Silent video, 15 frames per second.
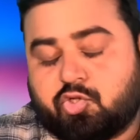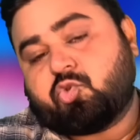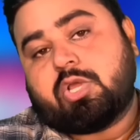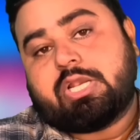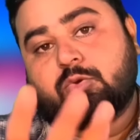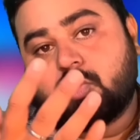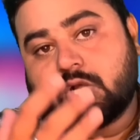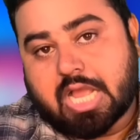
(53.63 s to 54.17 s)
पुलिस
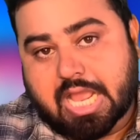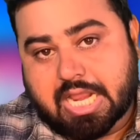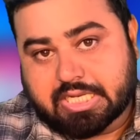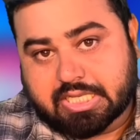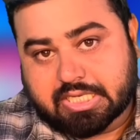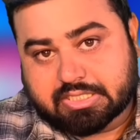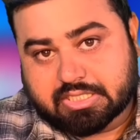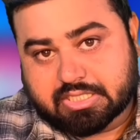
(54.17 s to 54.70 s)
वाले को घायल
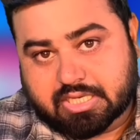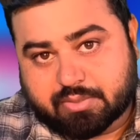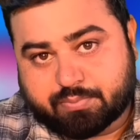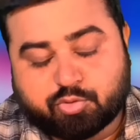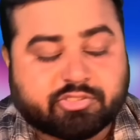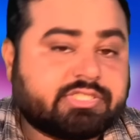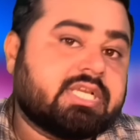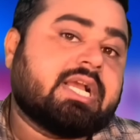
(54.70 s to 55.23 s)
कर देना
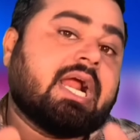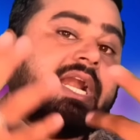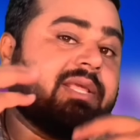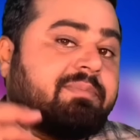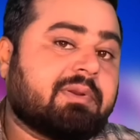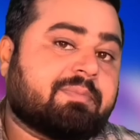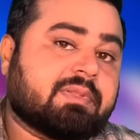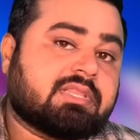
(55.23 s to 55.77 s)
पुलिस की
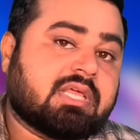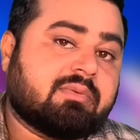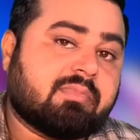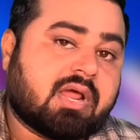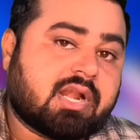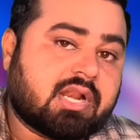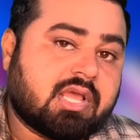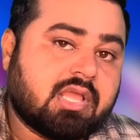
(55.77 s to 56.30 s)
गाड़ी पर पत्थर
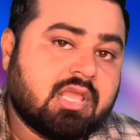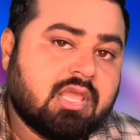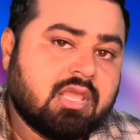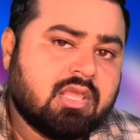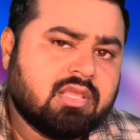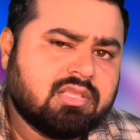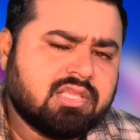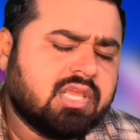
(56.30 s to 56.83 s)
मारना
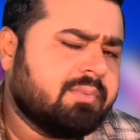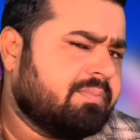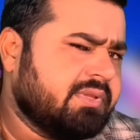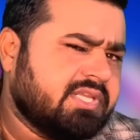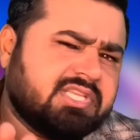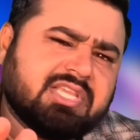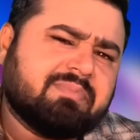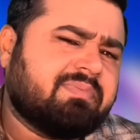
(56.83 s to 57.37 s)
ये
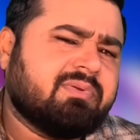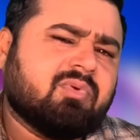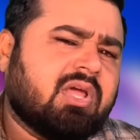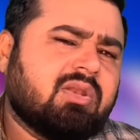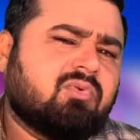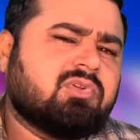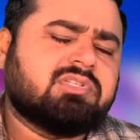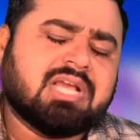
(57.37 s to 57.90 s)
बीजेपी
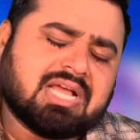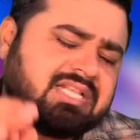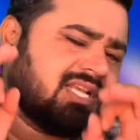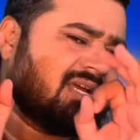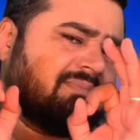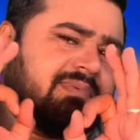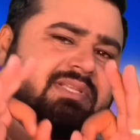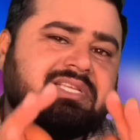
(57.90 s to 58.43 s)
वालों को जहाँ
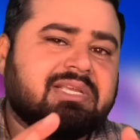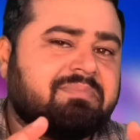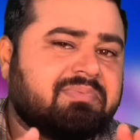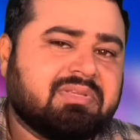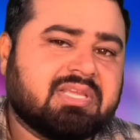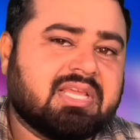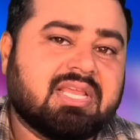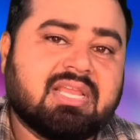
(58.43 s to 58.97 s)
जहाँ
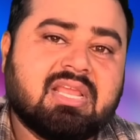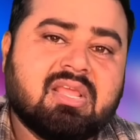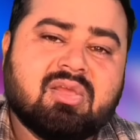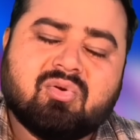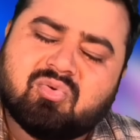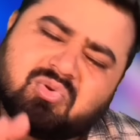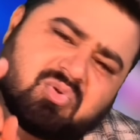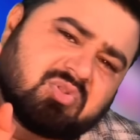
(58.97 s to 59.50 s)
बीजेपी है
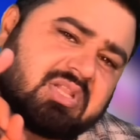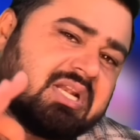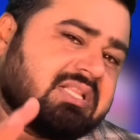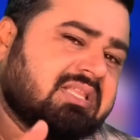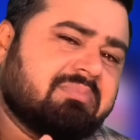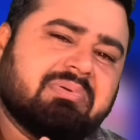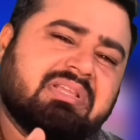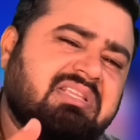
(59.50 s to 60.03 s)
उनको तो
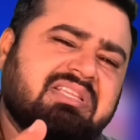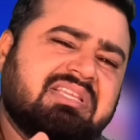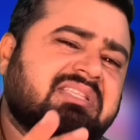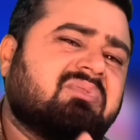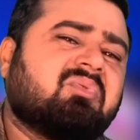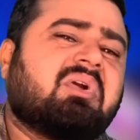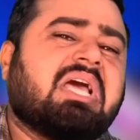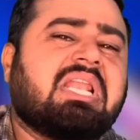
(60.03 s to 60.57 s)
लगता है भाई ये
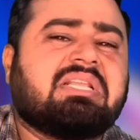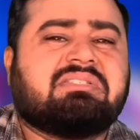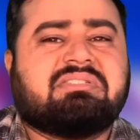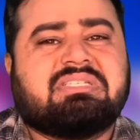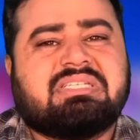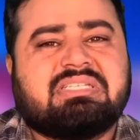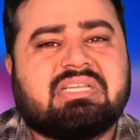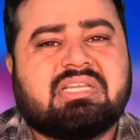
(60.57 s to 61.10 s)
तो गलत
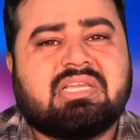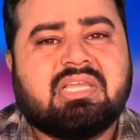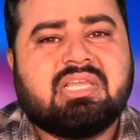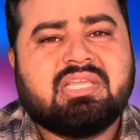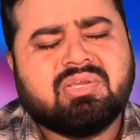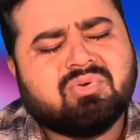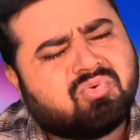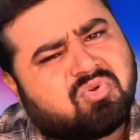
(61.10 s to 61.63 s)
चीज़ है
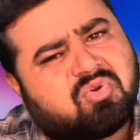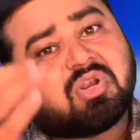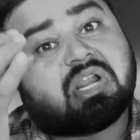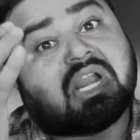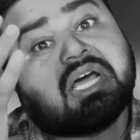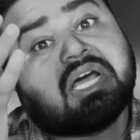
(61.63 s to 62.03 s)
ये उनको